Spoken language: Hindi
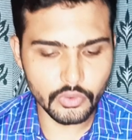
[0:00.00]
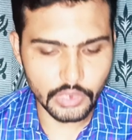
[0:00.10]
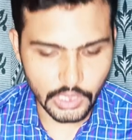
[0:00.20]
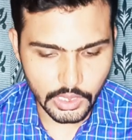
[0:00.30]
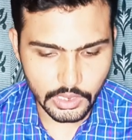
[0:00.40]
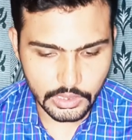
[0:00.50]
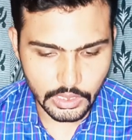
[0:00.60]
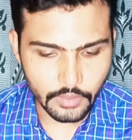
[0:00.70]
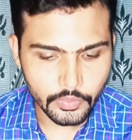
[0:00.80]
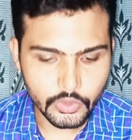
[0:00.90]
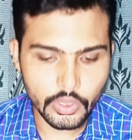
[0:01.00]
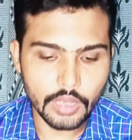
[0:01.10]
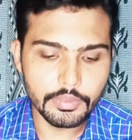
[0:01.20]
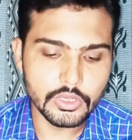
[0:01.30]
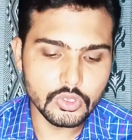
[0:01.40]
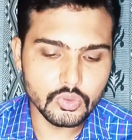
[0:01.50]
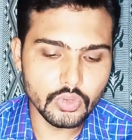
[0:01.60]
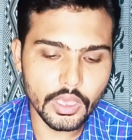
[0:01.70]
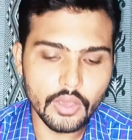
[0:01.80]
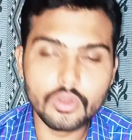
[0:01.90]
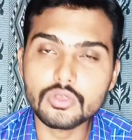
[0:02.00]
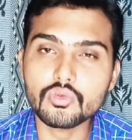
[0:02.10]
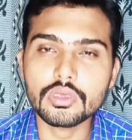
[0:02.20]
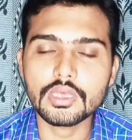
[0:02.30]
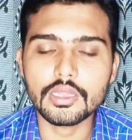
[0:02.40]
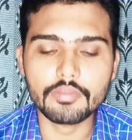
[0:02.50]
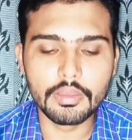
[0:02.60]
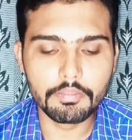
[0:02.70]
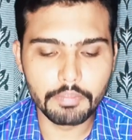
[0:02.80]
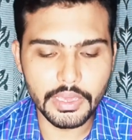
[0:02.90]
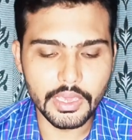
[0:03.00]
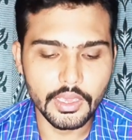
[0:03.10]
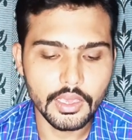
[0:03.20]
पुट नहीं करते तो यहाँ पे यू है और यू के साथ में पे